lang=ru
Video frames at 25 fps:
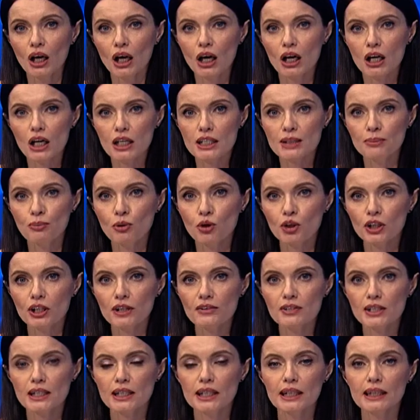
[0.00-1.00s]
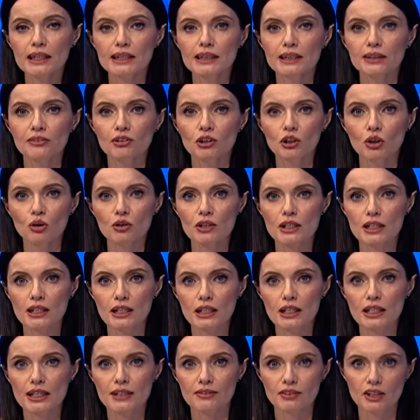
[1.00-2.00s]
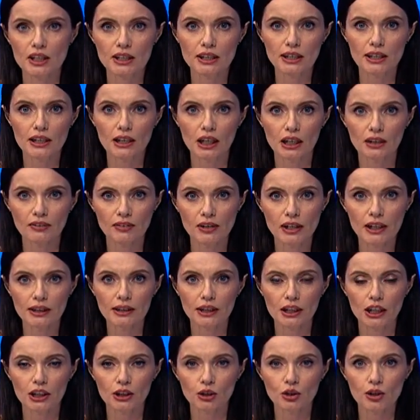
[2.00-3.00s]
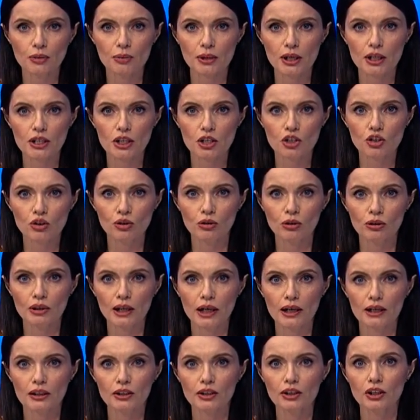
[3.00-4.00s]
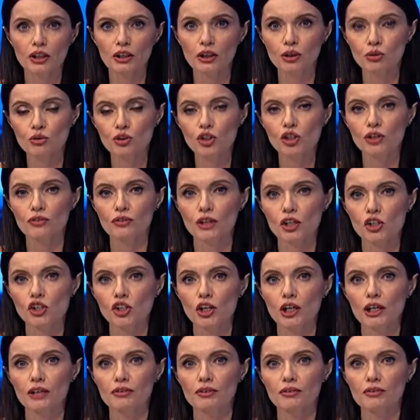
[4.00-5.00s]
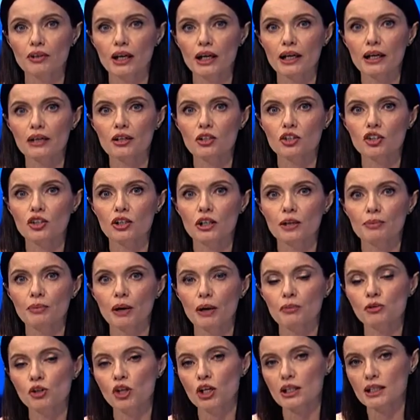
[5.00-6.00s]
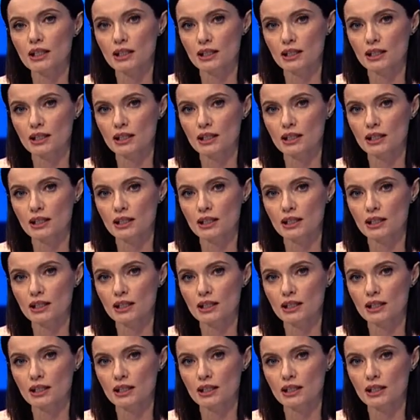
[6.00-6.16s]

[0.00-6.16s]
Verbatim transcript: Разборки в стиле 90-х. Свидетели конфликта, который произошел на рынке «Луч» в начале февраля, решили пообщаться